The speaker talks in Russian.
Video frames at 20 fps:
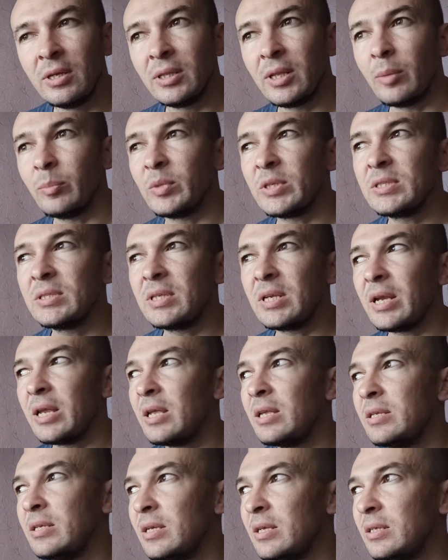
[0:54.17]
Там
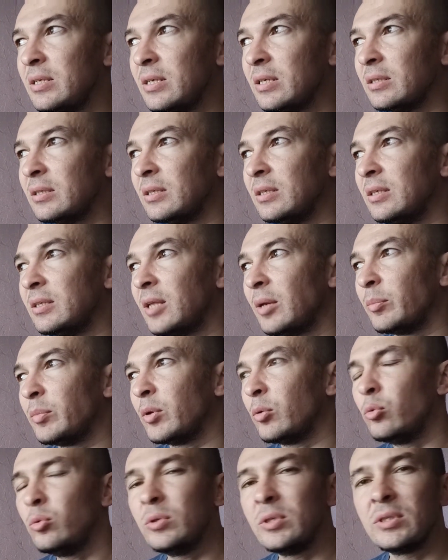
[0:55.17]
настроения нет, или там
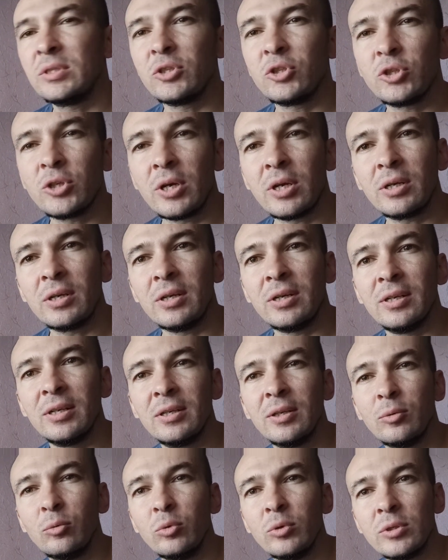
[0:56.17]
на улице жарко, или
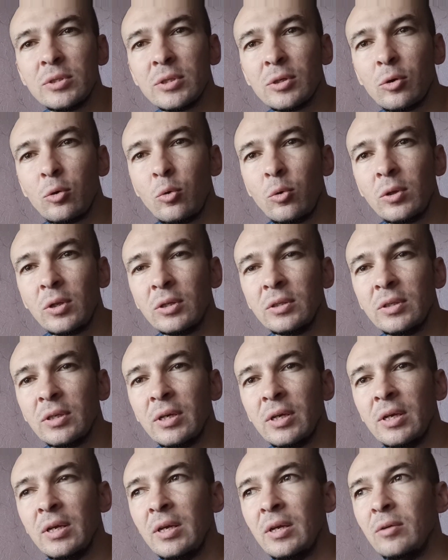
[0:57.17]
на улице
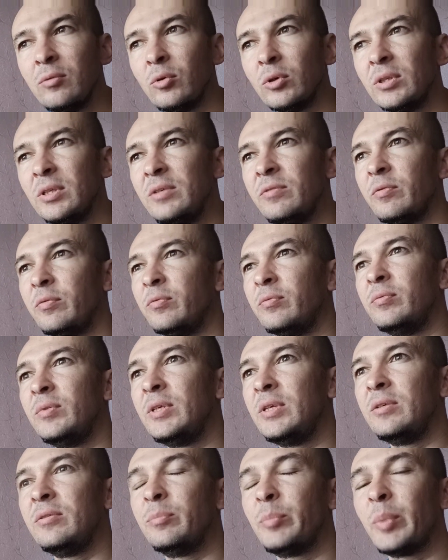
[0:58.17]
холодно. Вот, и,
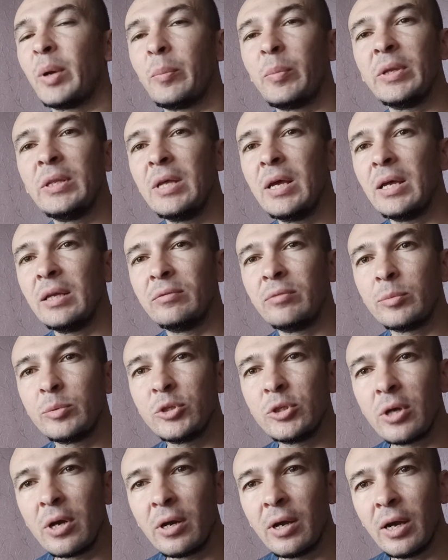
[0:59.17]
и пропадает
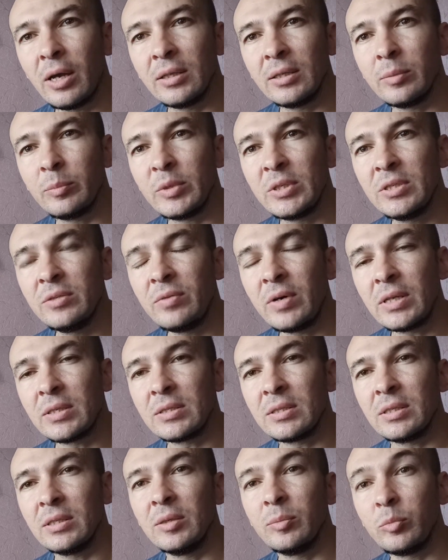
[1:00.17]
вообще какая-то мотивация